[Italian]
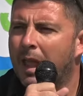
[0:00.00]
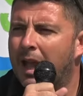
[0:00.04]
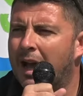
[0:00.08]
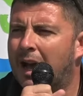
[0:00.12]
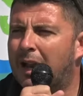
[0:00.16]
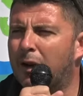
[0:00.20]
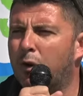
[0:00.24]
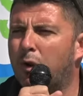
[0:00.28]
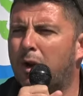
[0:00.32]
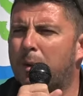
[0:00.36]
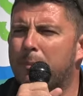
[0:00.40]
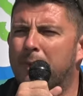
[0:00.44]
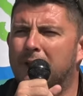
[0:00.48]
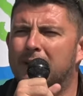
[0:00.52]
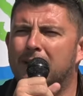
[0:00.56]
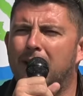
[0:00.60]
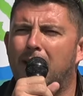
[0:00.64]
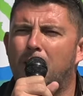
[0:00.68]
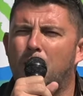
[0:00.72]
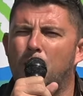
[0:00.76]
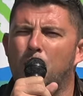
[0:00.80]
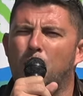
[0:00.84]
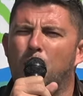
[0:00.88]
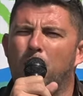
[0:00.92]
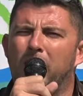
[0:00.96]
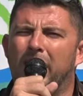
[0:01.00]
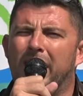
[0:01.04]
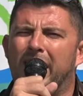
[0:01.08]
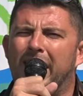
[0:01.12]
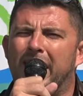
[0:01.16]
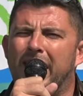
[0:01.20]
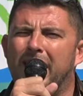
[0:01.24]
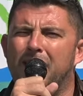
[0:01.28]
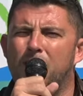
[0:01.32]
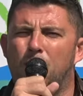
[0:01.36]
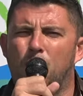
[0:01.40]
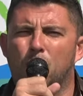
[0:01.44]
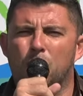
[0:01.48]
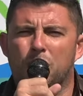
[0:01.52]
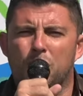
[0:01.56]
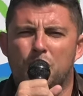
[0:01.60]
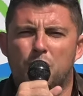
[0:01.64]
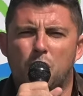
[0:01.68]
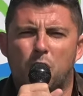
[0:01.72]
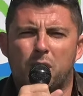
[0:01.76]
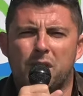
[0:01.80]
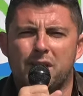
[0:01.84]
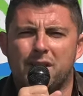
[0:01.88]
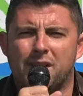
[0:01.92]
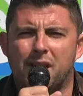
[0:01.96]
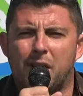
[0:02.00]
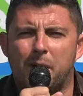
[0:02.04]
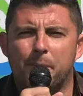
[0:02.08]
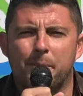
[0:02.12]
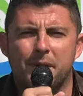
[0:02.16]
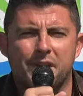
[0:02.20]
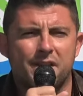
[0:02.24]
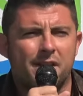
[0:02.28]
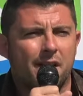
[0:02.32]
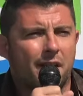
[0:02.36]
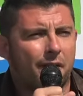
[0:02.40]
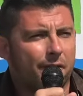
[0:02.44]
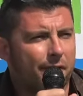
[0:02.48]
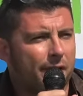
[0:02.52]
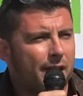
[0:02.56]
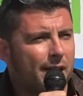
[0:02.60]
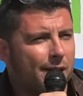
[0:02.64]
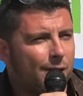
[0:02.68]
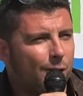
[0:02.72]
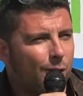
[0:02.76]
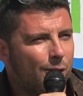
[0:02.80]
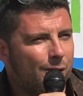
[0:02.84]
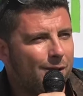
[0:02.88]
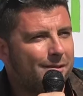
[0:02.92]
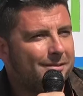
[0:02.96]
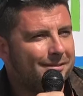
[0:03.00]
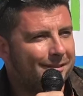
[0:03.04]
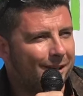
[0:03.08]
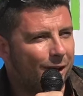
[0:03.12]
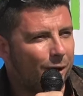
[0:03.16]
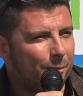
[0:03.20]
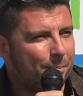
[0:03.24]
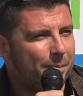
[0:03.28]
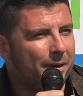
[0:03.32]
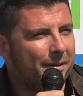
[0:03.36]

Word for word: Allora mandarono l'elenco di ciò che sarebbe servito no?